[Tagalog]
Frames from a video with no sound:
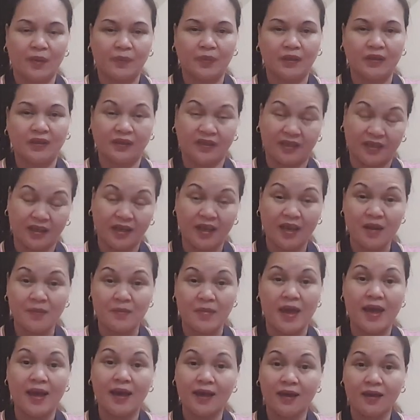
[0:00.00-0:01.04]
properly rename
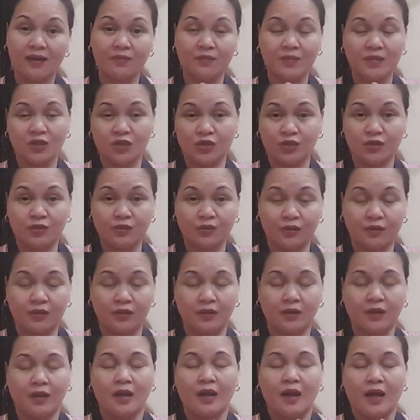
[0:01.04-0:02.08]
and make
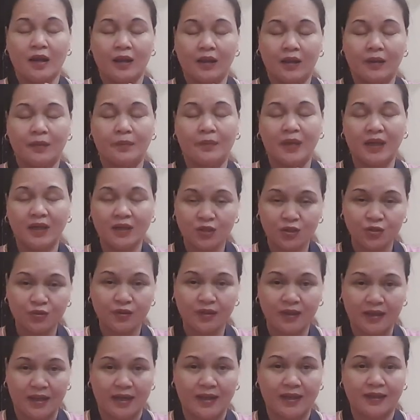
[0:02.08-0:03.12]
sure, make sure
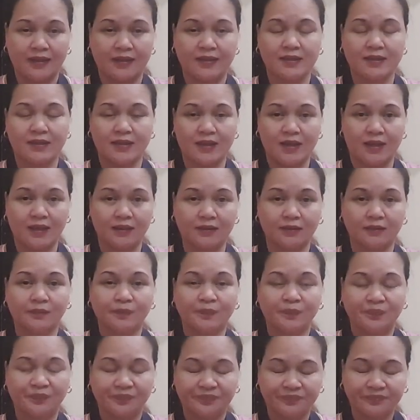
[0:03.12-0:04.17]
guys that
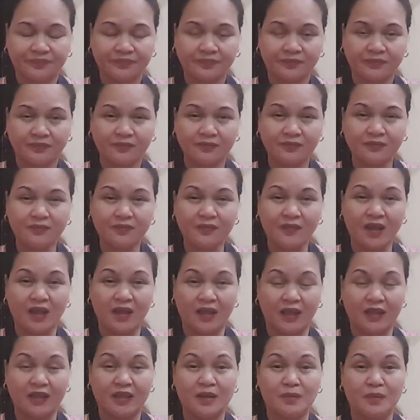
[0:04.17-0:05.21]

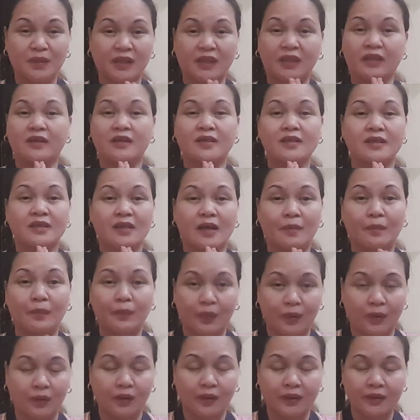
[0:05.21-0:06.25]
in the material
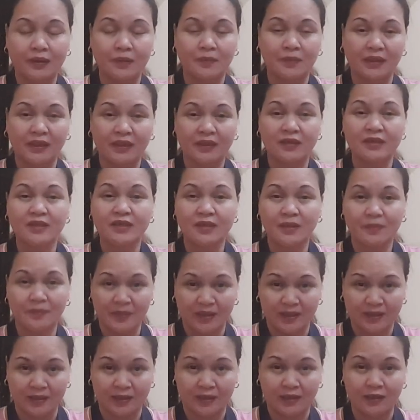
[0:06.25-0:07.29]
sample in the material
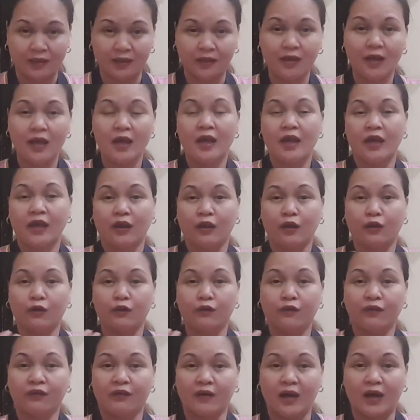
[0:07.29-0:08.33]
submittal
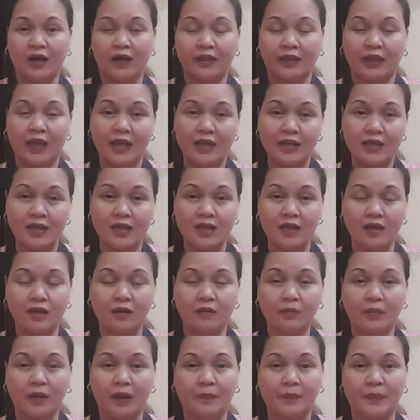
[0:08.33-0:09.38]
if uh, they give
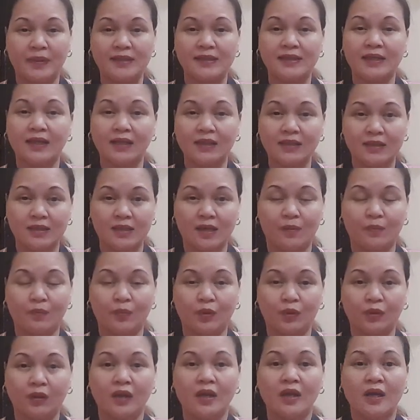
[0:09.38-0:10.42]
a physical
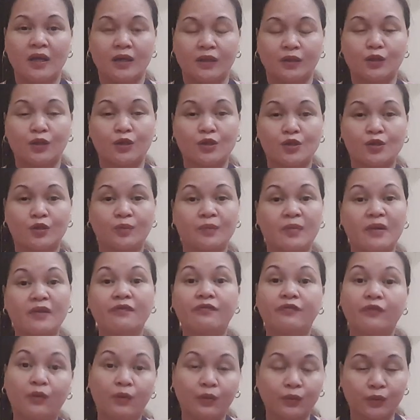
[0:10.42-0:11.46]
sample there should be
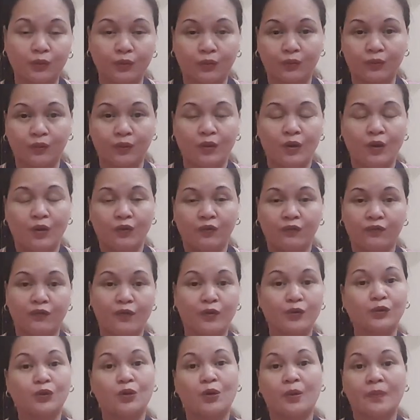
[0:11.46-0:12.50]
photo
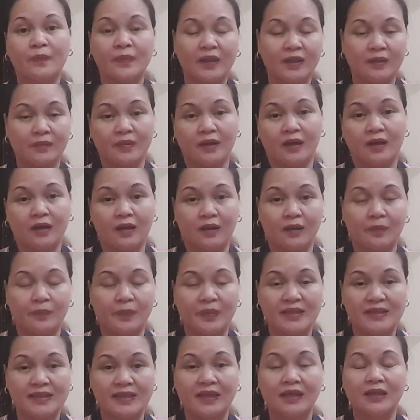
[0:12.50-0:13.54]
photo of that uh,
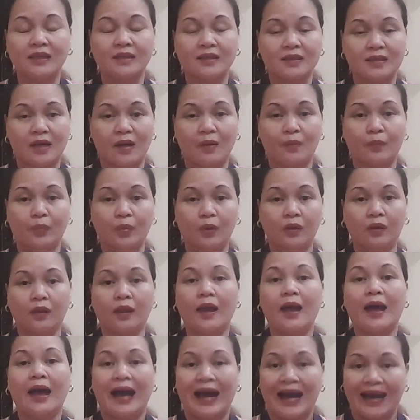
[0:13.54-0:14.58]
physical sample
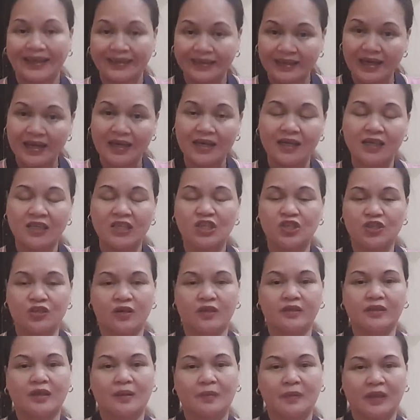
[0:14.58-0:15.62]
attached
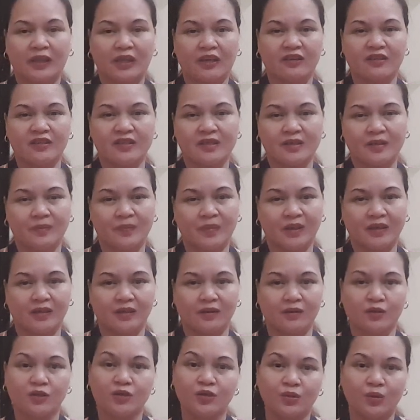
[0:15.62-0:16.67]
on the material
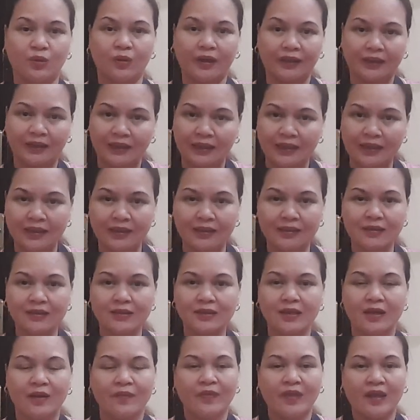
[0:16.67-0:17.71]
submittal. So at
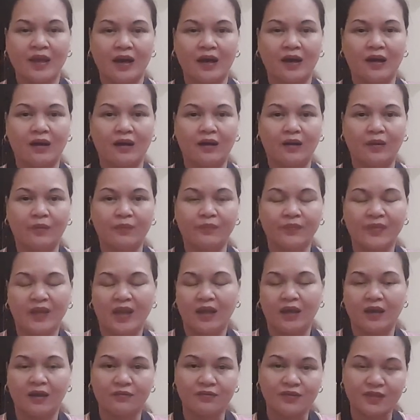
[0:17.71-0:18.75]
least, um,
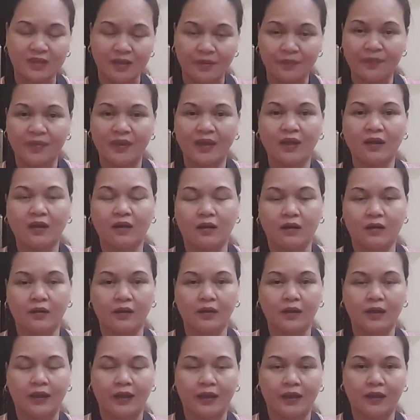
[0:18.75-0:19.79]
if something
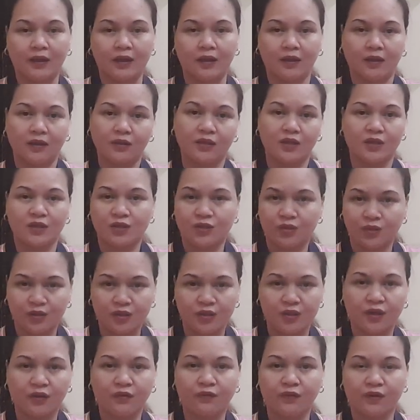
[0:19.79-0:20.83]
or like uh, they're
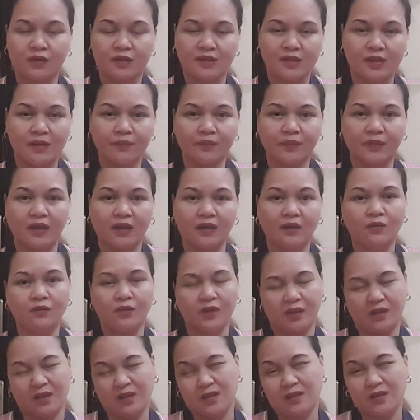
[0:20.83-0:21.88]
searching for something,
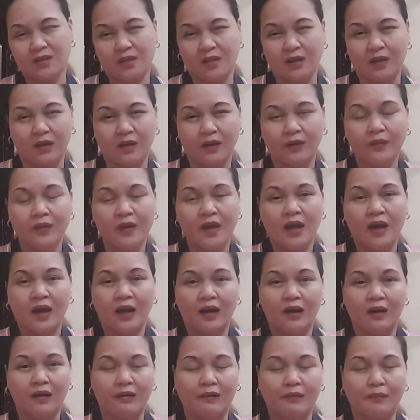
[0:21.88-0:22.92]
what is the
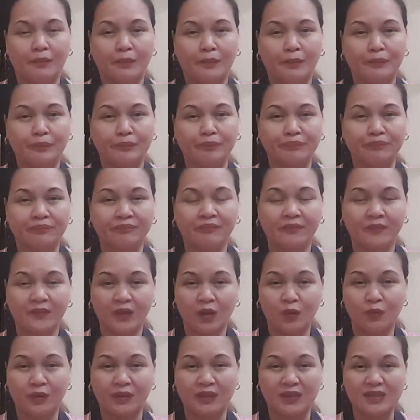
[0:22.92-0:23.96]
um,
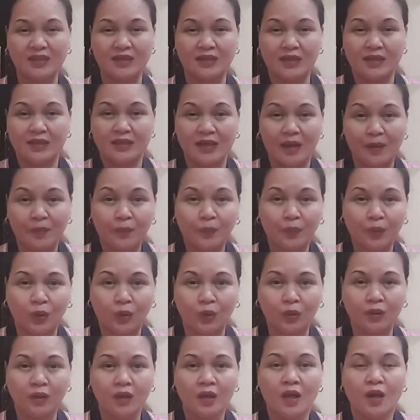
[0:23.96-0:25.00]
what is the
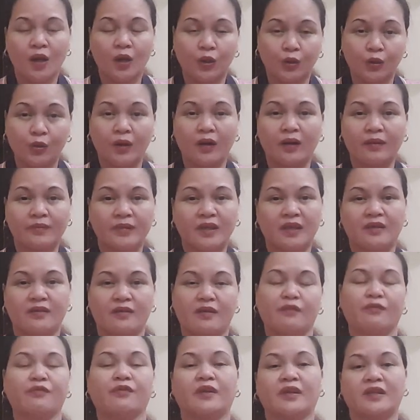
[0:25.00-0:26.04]
sample, you have that
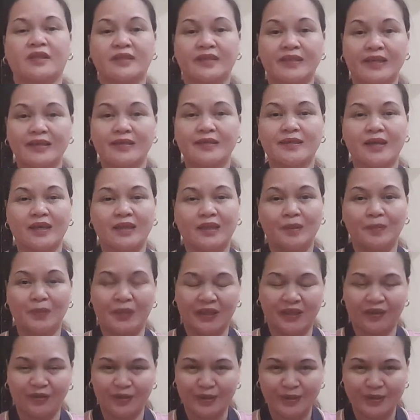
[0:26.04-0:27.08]
reference inside the
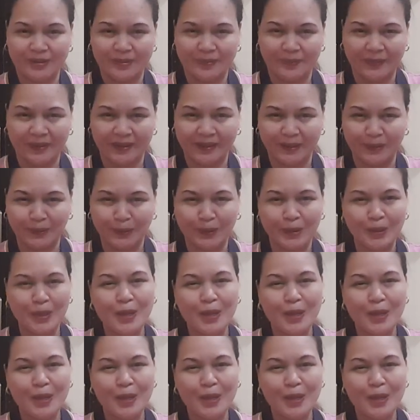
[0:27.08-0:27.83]
material submittal.